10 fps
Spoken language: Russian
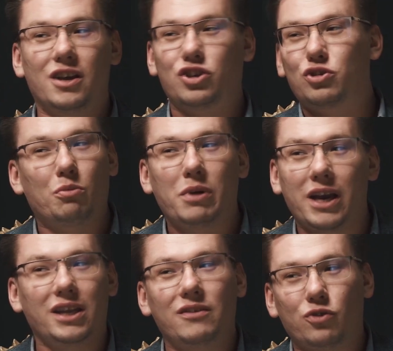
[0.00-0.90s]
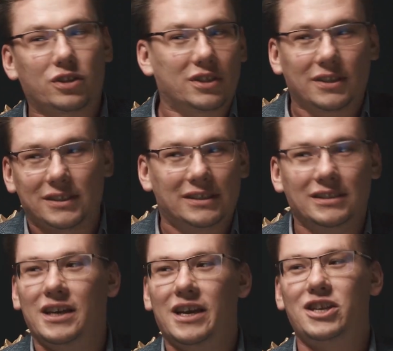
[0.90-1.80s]
чтобы они вот
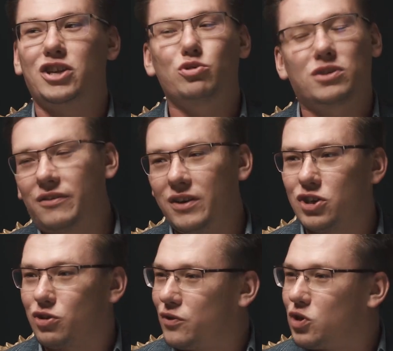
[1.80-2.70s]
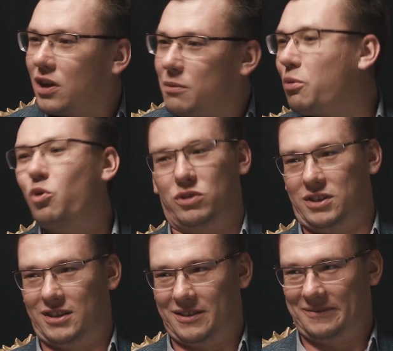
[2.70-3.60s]
не чувствовали, что все так
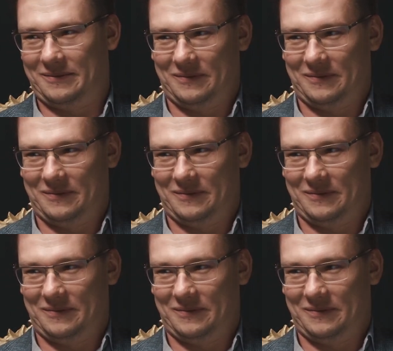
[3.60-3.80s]
просто.